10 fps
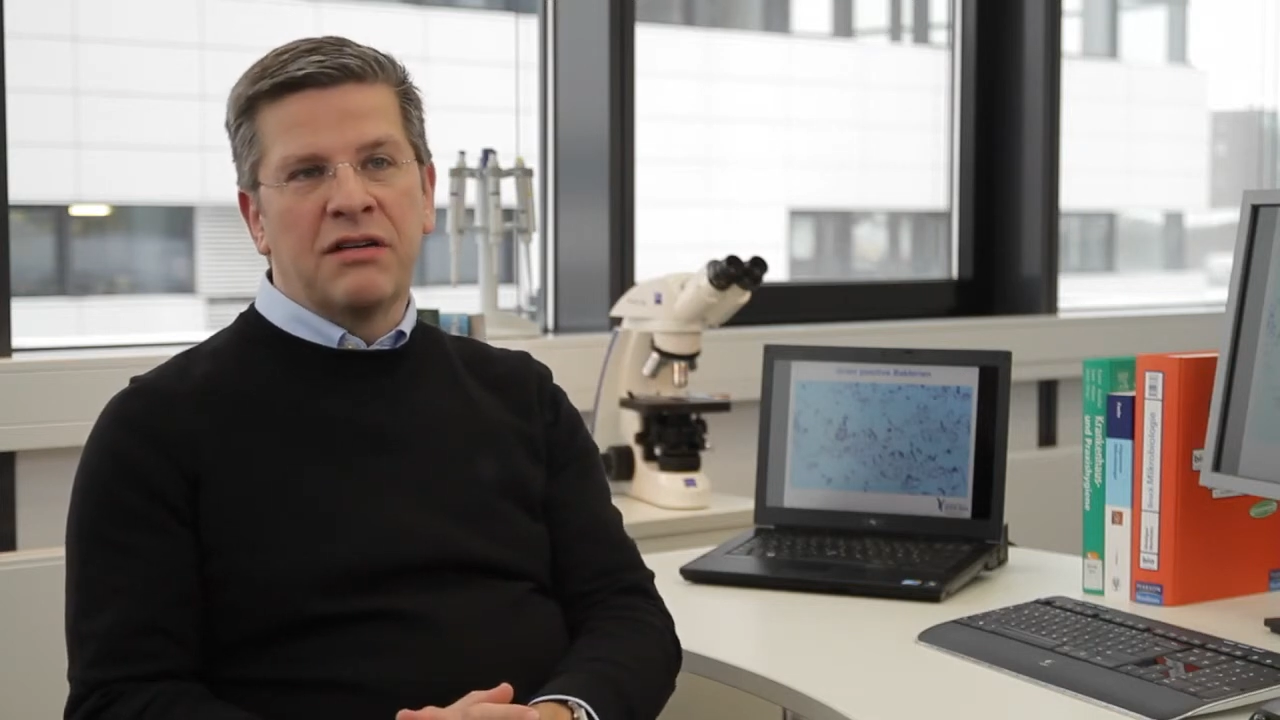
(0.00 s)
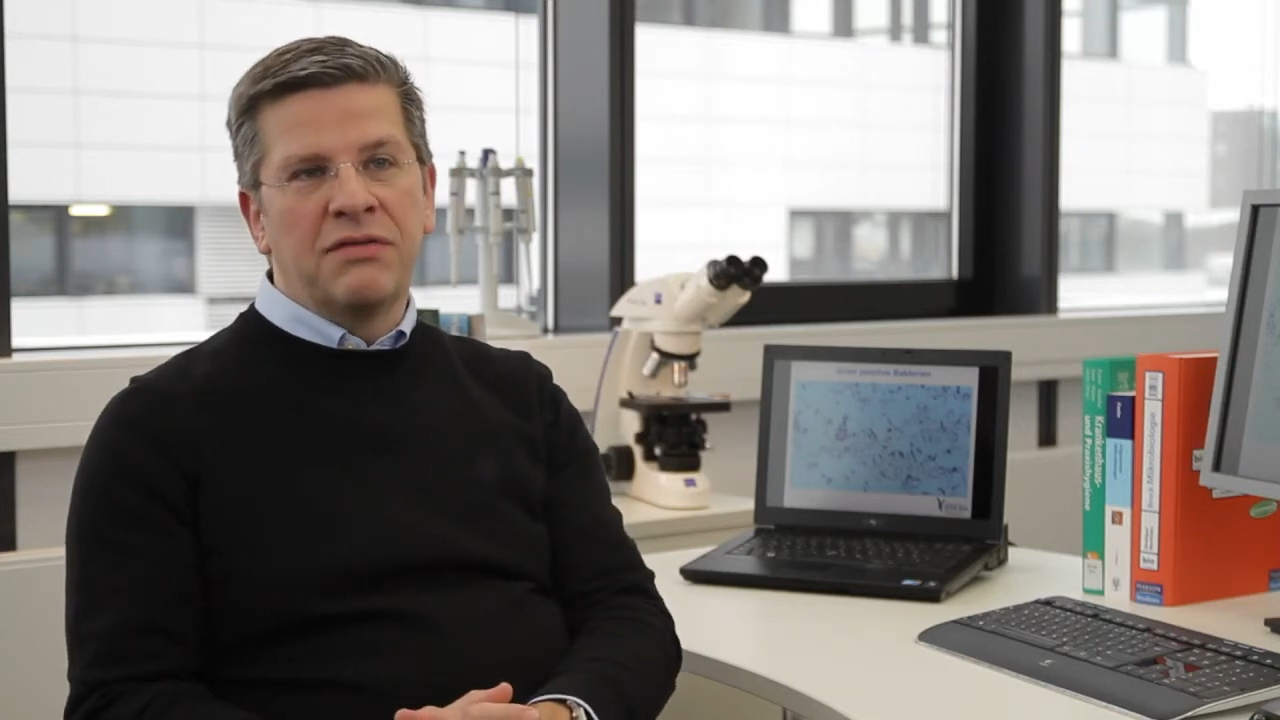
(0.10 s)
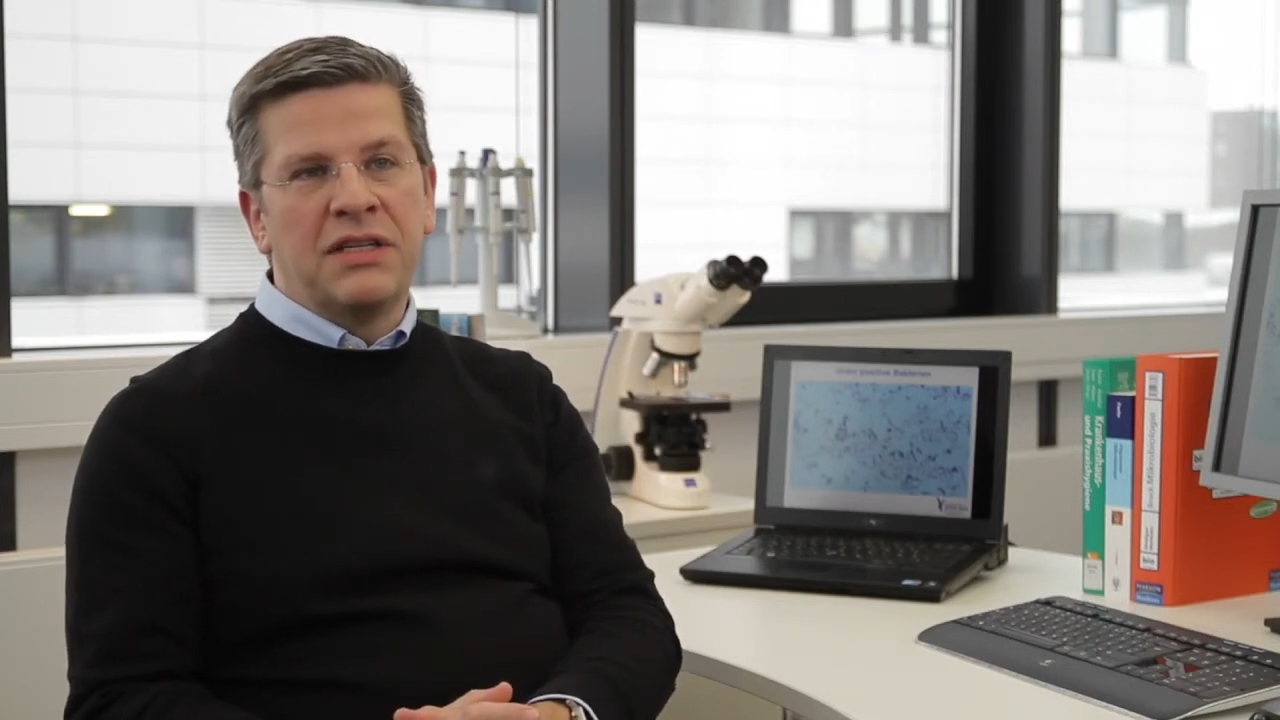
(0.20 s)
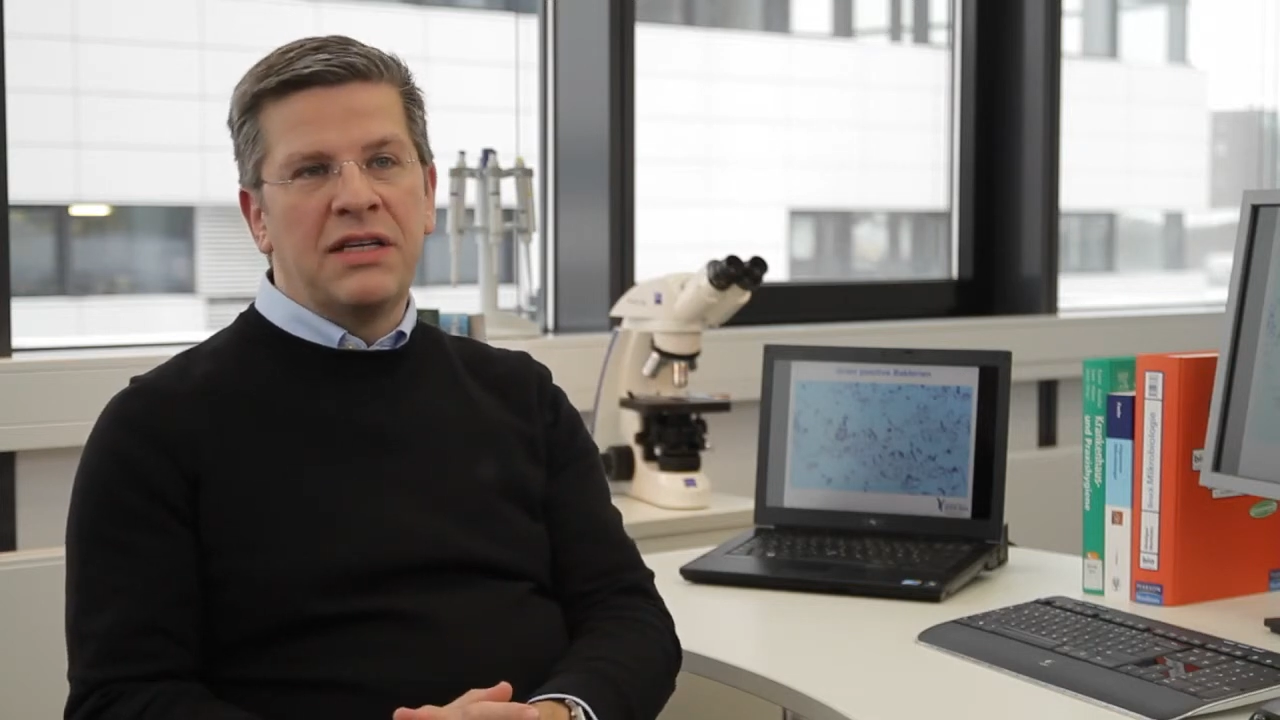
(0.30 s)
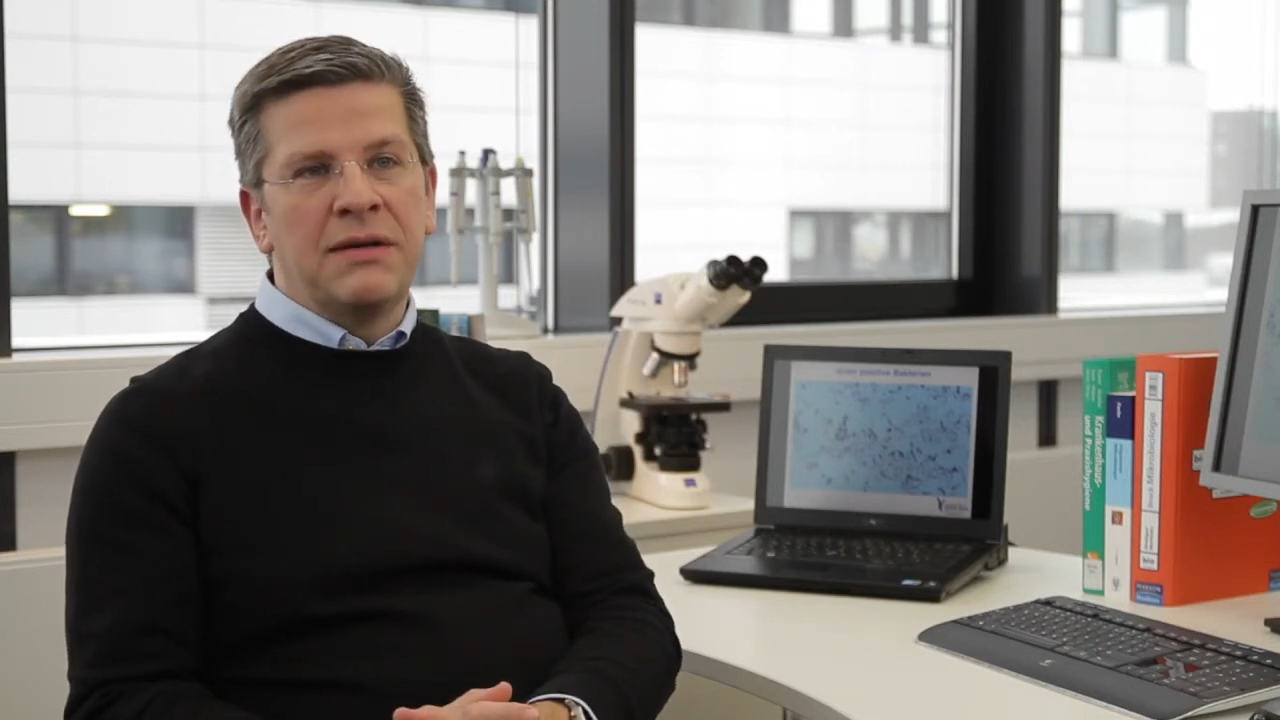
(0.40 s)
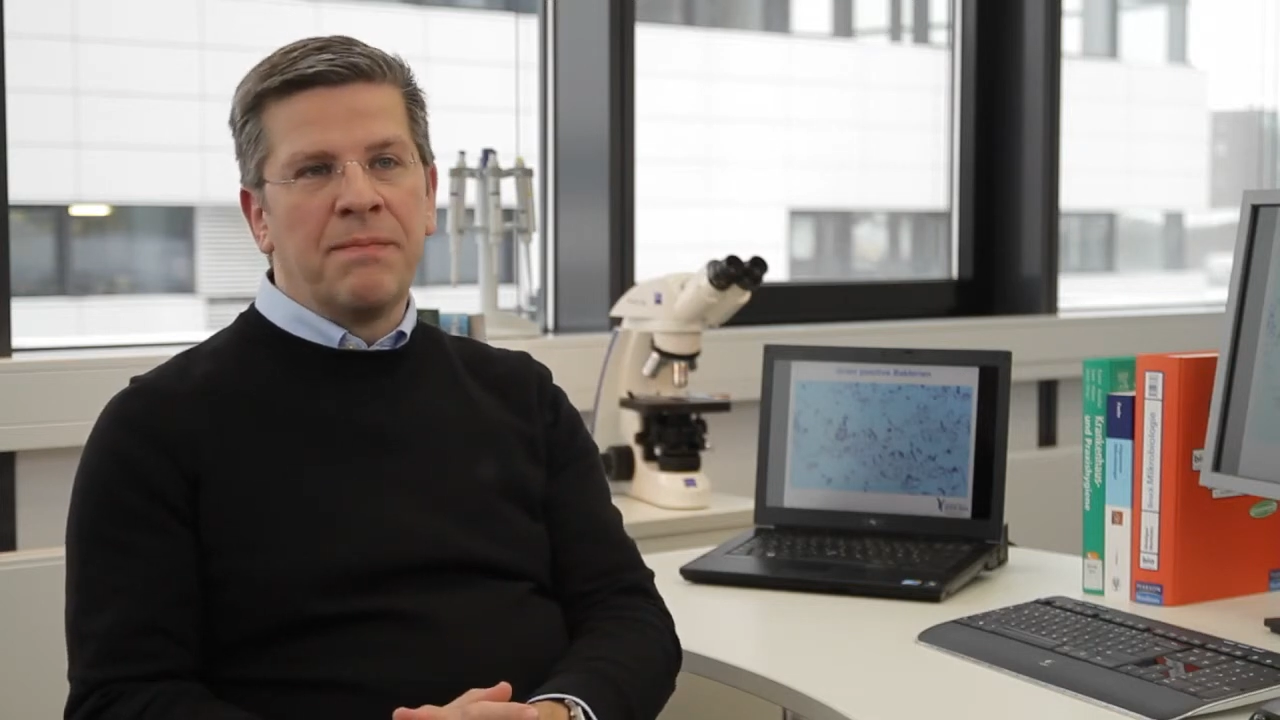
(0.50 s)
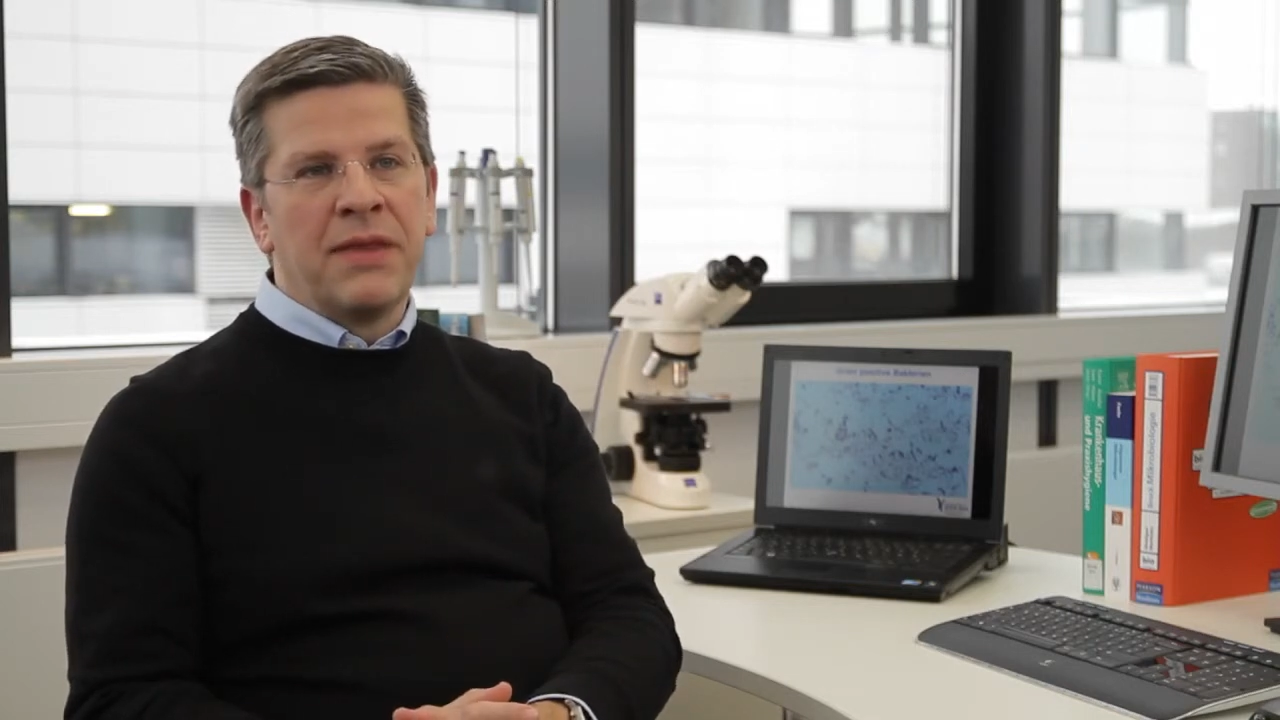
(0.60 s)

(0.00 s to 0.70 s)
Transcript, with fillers: auf die